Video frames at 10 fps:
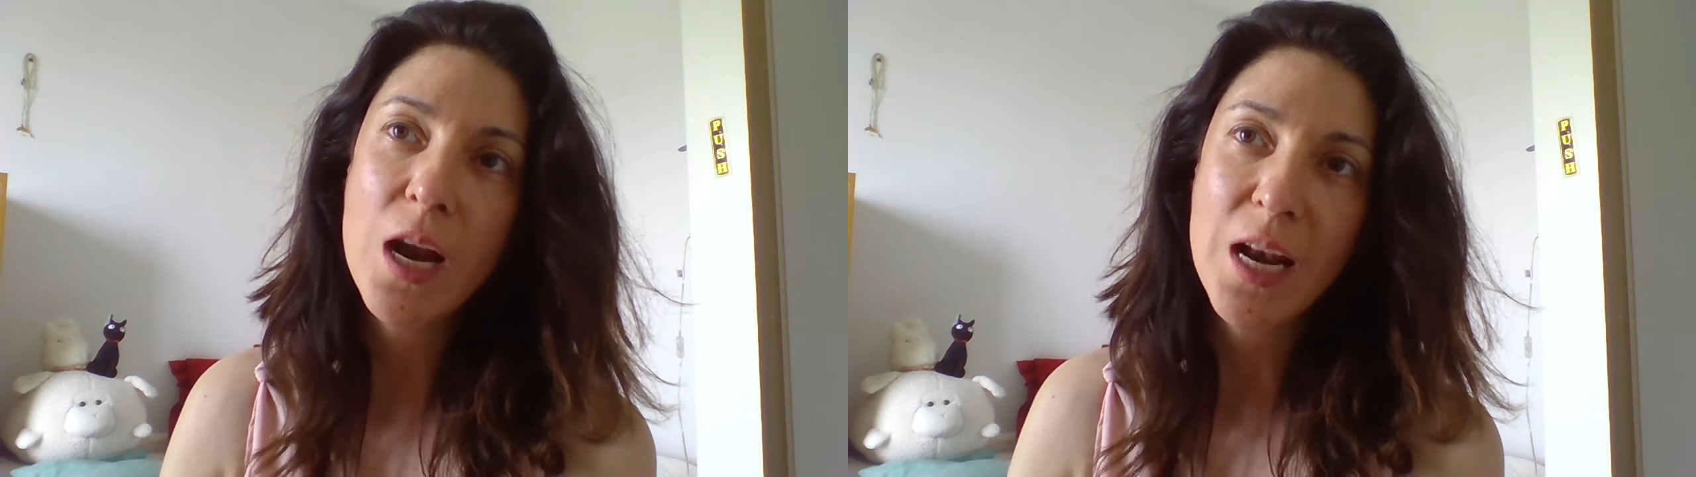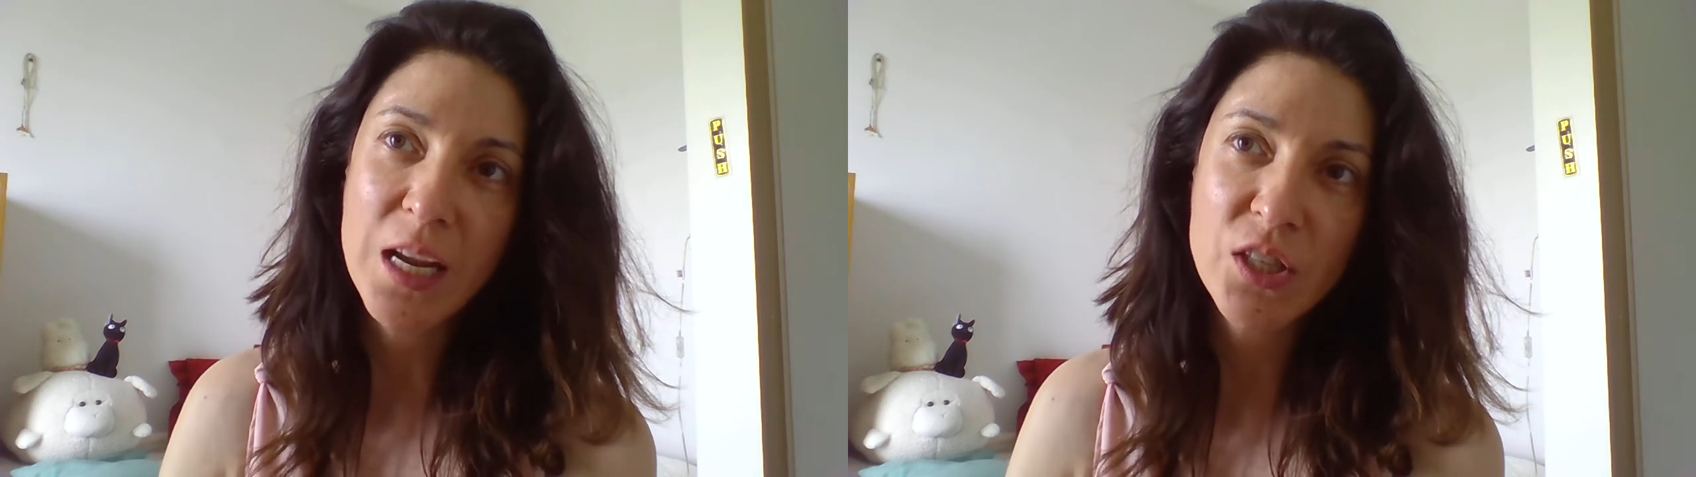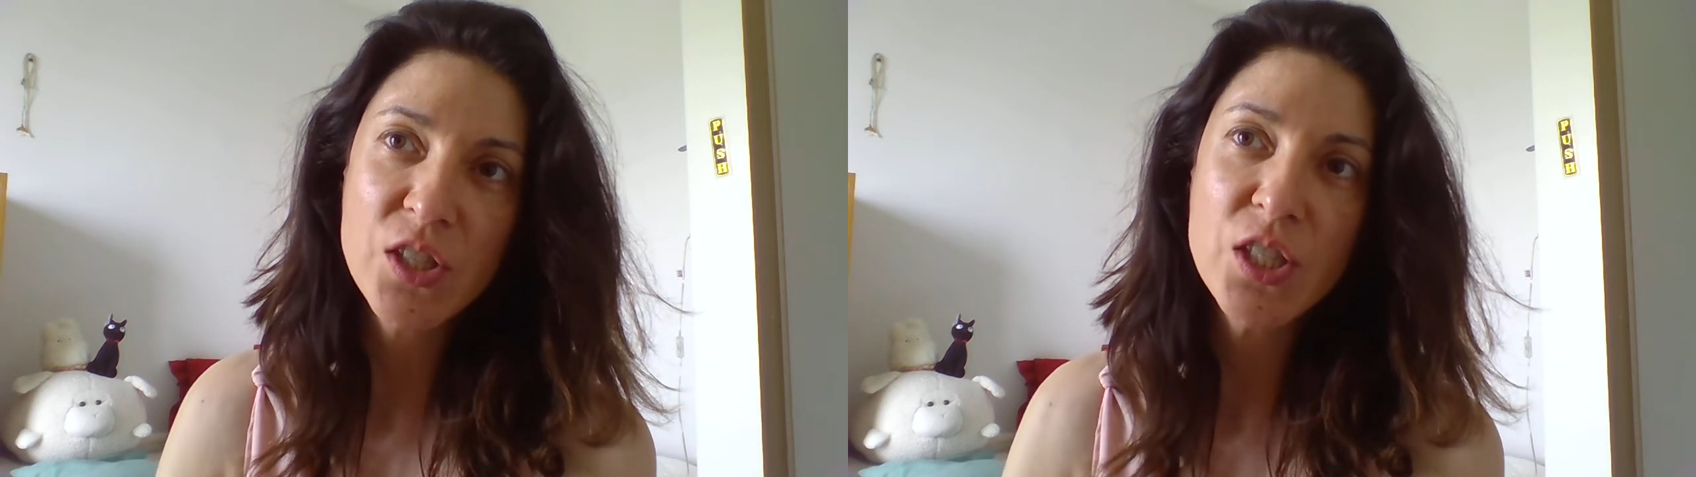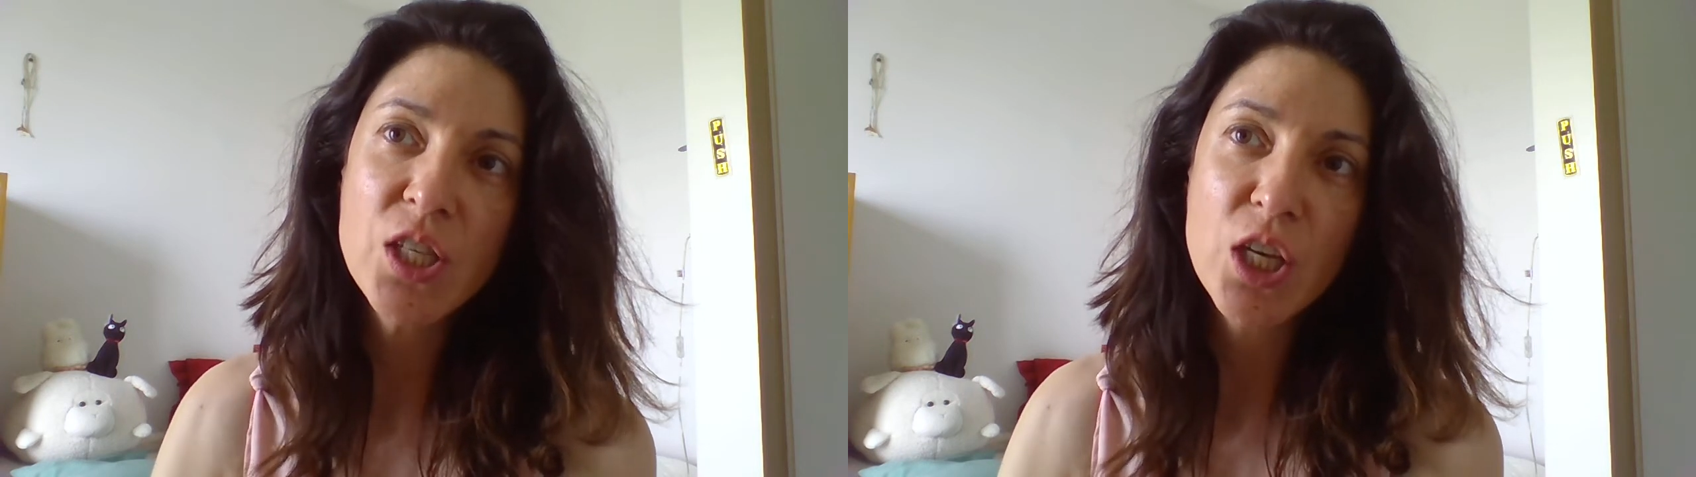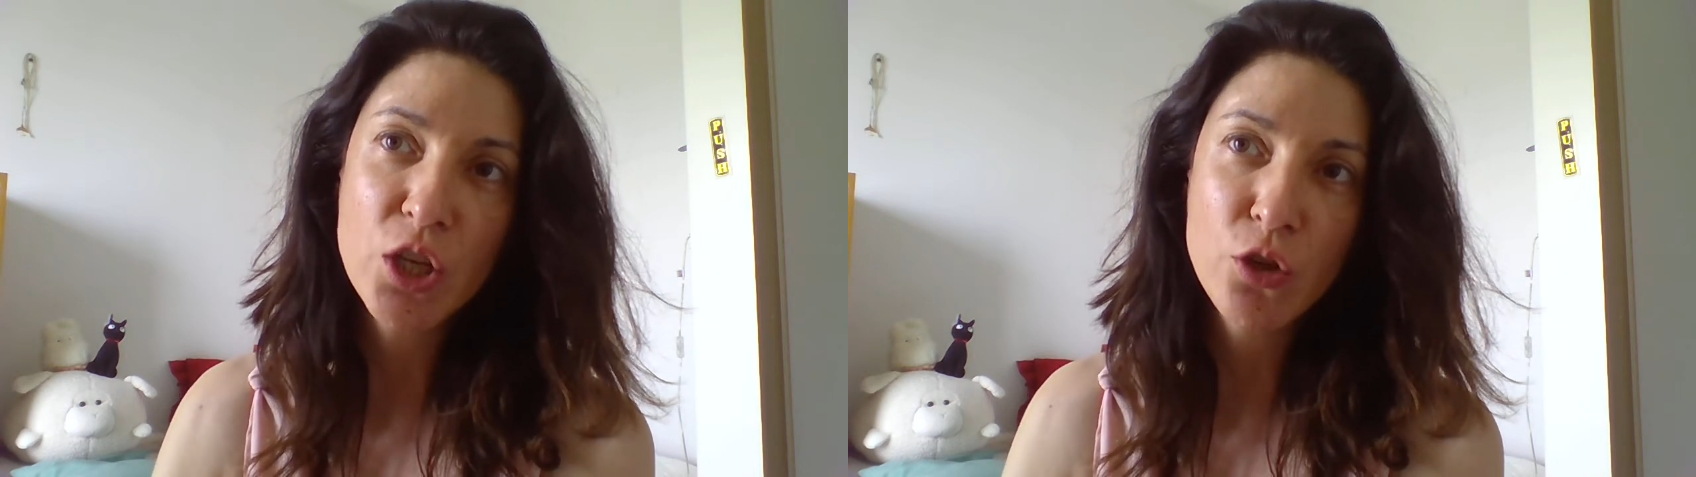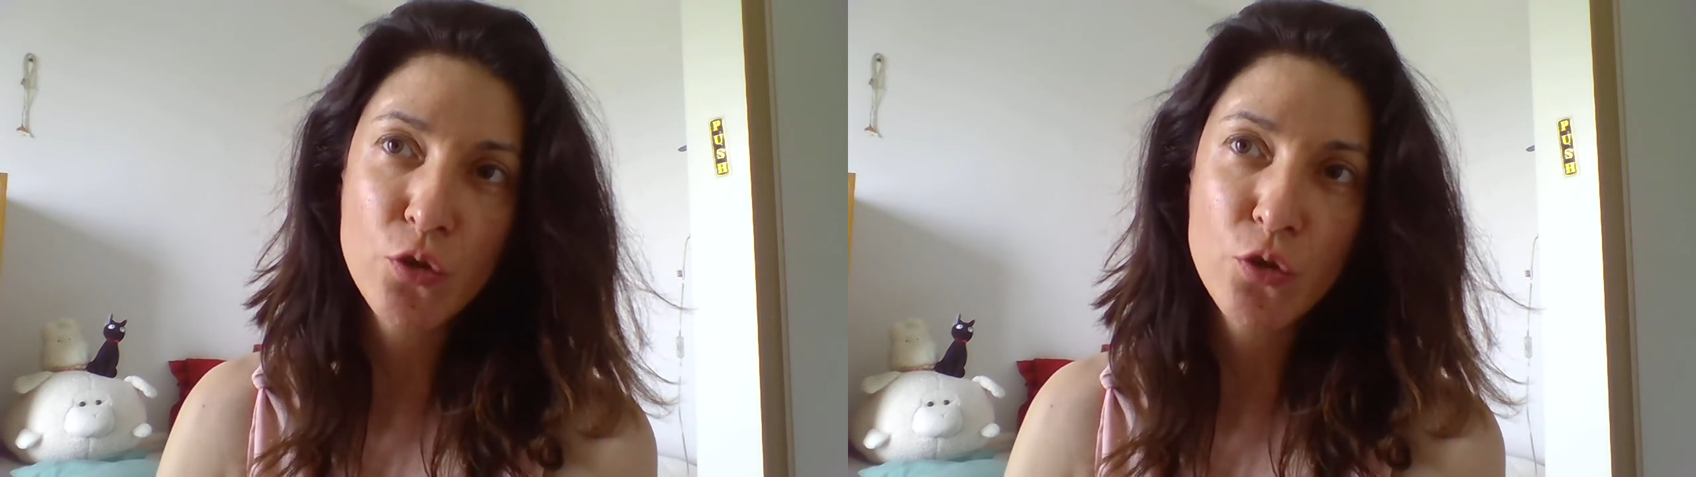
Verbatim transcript: lundi et